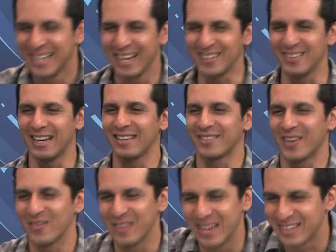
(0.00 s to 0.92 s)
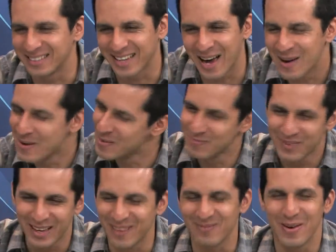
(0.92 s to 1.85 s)
Entonces la señora me decía,
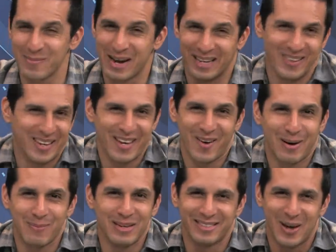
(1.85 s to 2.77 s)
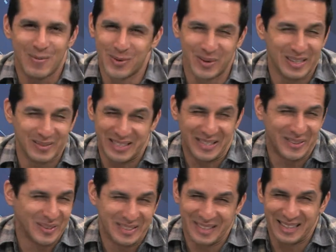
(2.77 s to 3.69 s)
me imagino que ya habrá pensado,
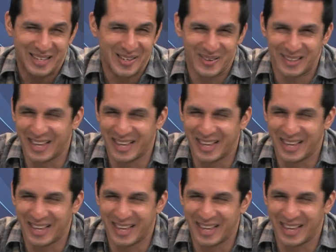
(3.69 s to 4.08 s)
pobrecito ese niño.